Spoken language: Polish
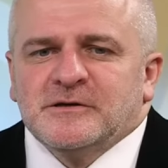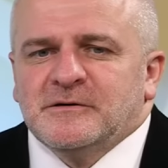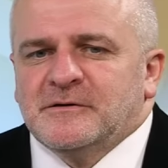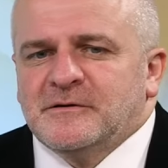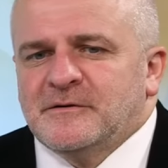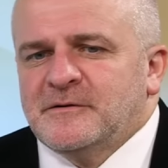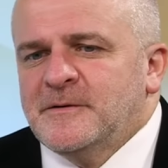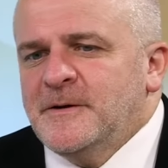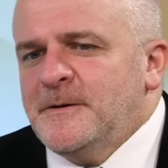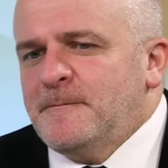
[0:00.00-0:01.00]
e,
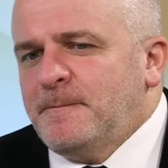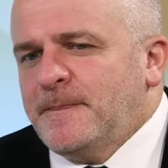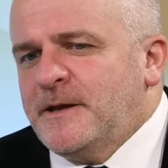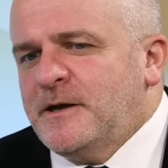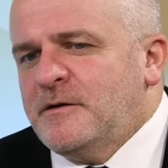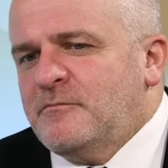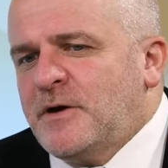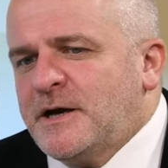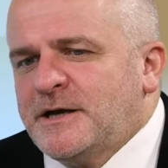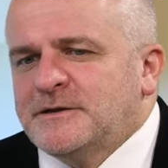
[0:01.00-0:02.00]
e,
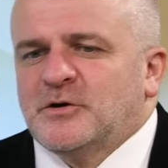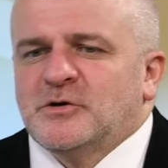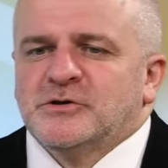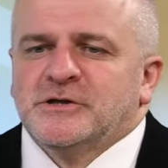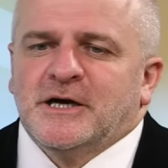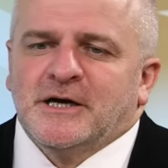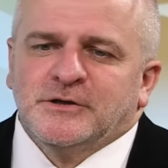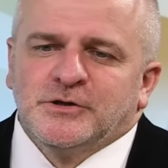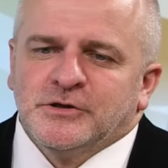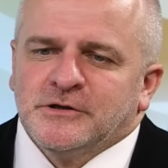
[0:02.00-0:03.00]
Maja Drożdżak
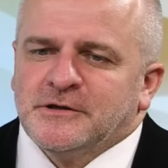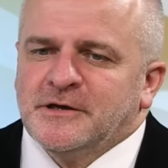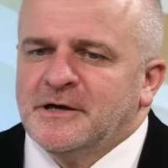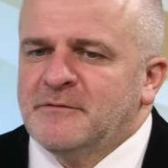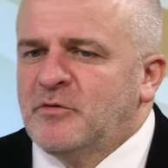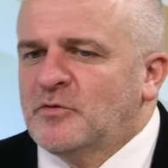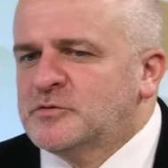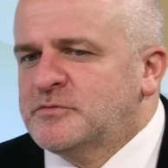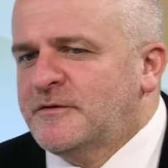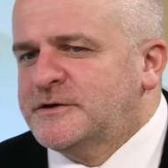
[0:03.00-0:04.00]
czy
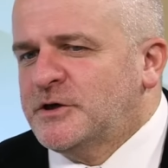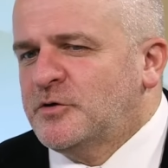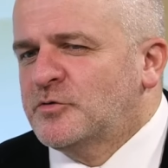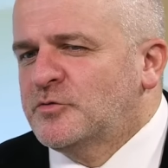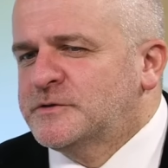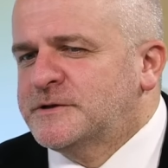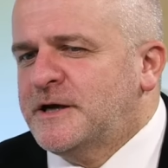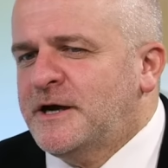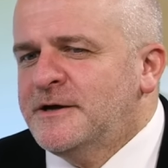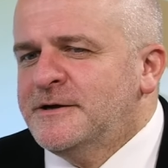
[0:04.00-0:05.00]
Bogusława
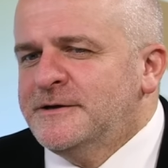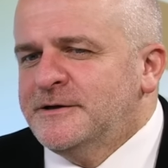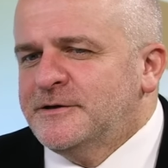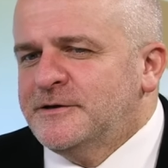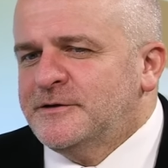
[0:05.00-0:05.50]
Czachorkustra. E,